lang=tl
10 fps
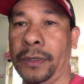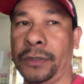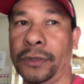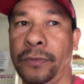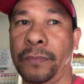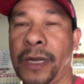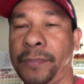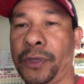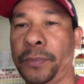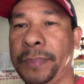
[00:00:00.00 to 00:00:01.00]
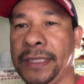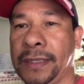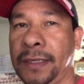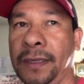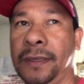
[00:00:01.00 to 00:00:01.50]
Yung barbecue
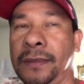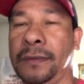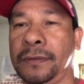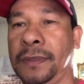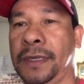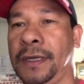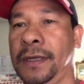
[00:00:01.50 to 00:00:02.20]
pit na